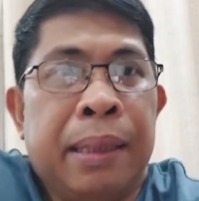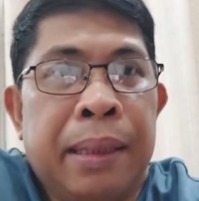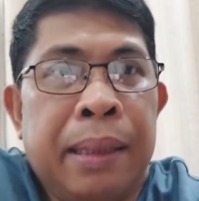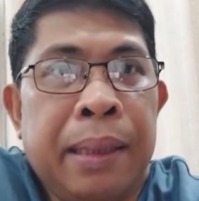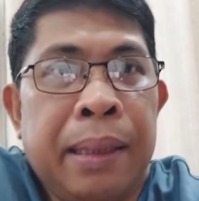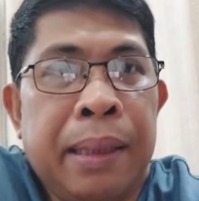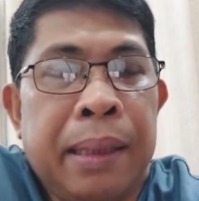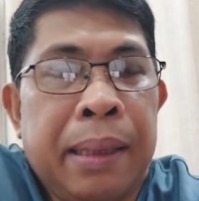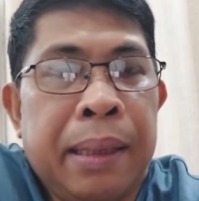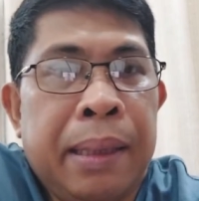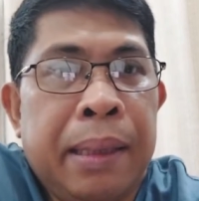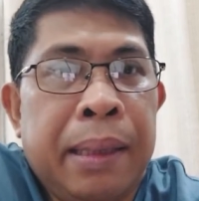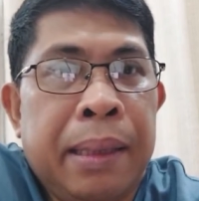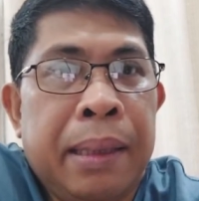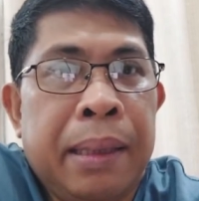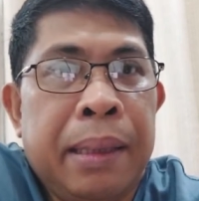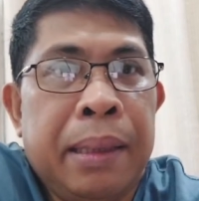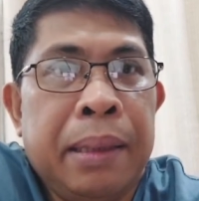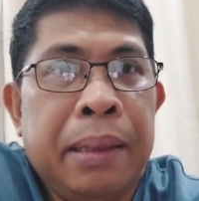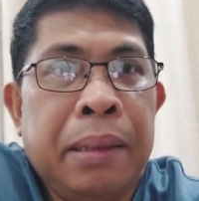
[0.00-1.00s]

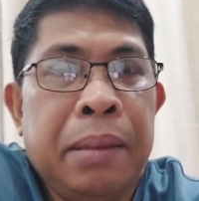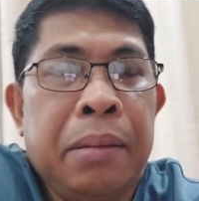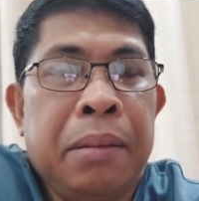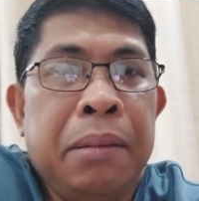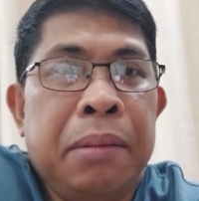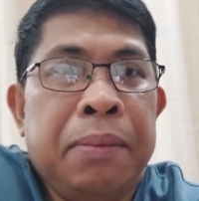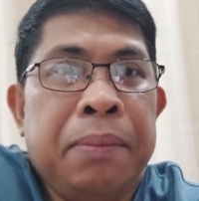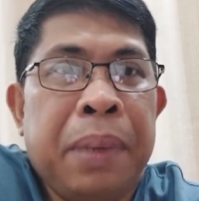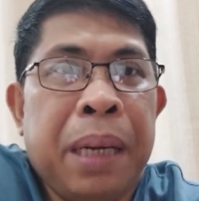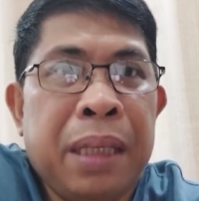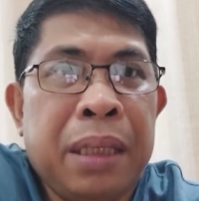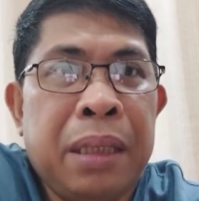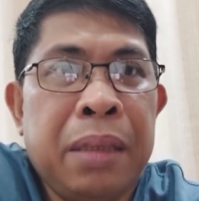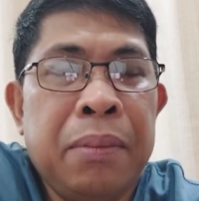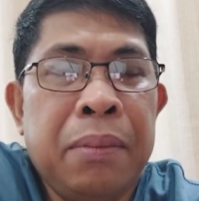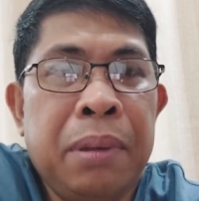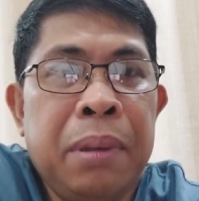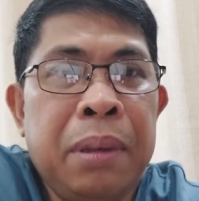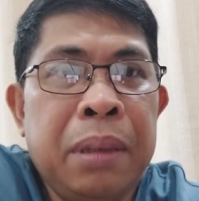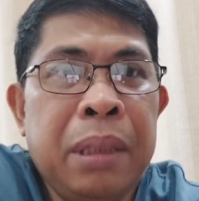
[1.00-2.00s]
uh, yung
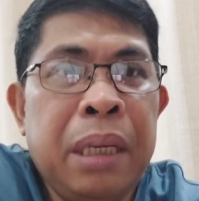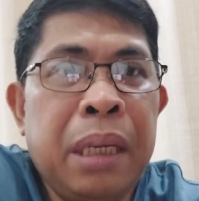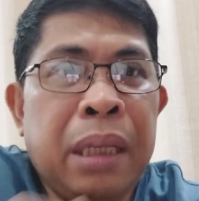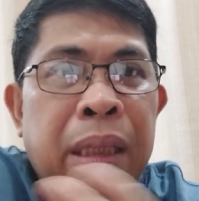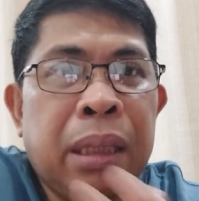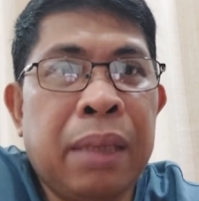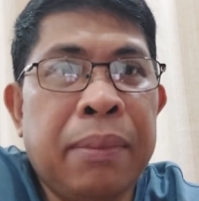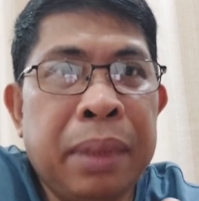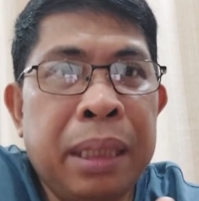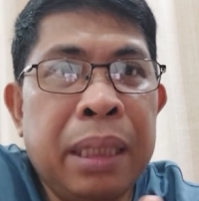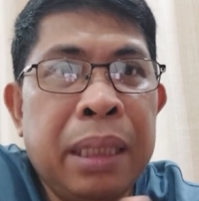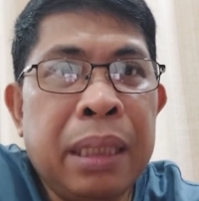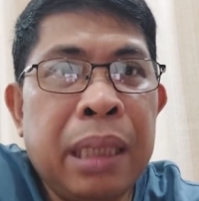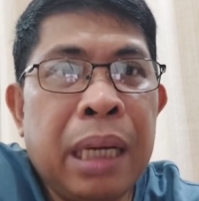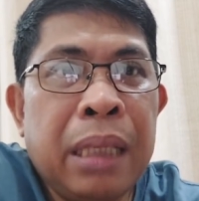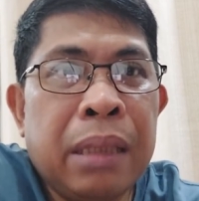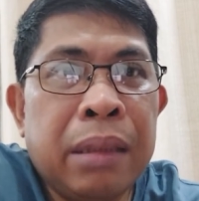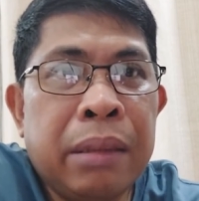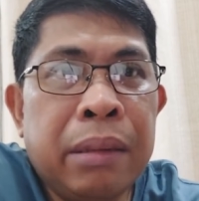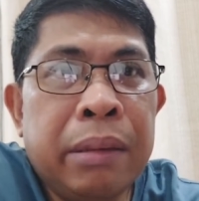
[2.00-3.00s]
possible
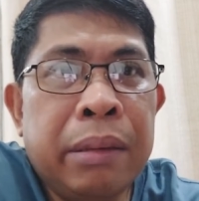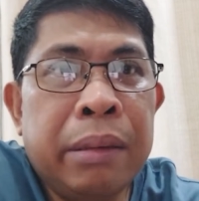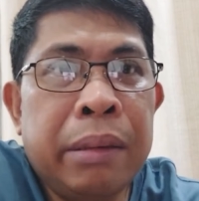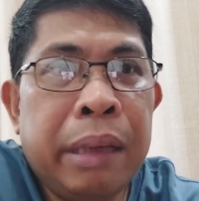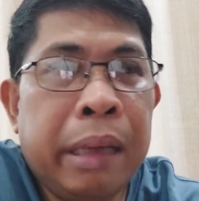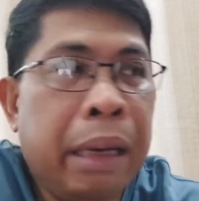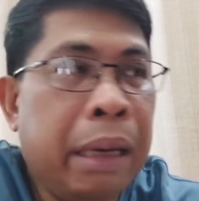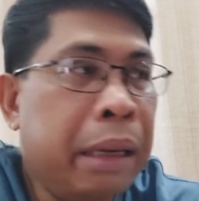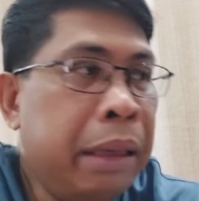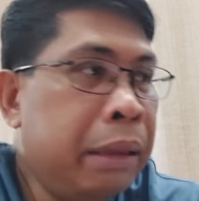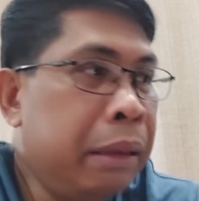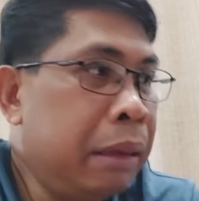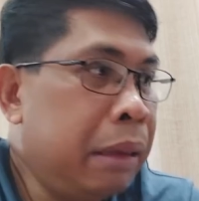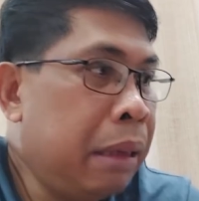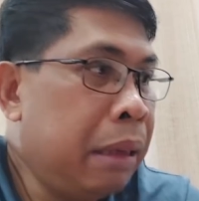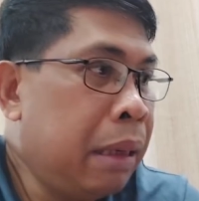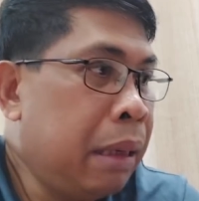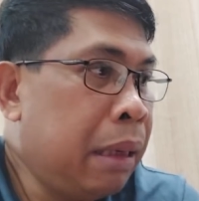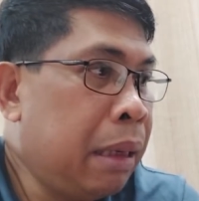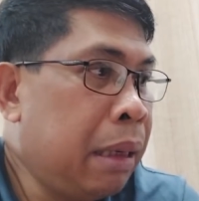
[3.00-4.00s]
destabilization
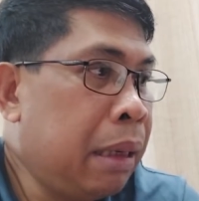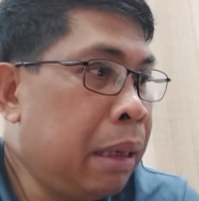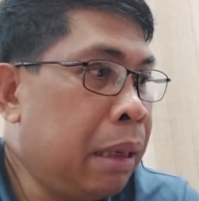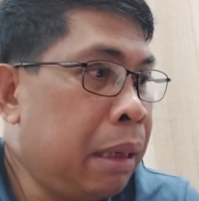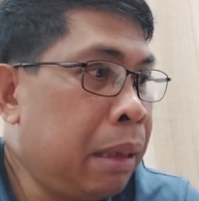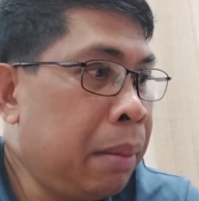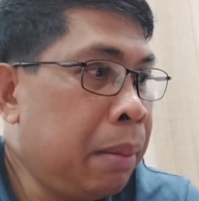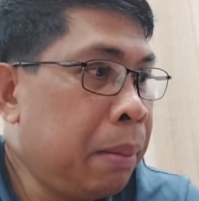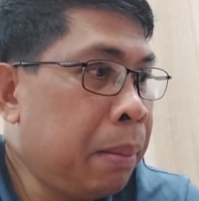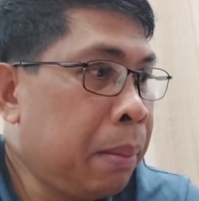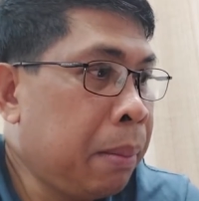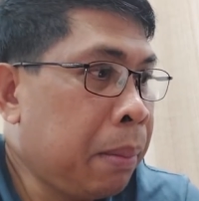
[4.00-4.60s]
and uh,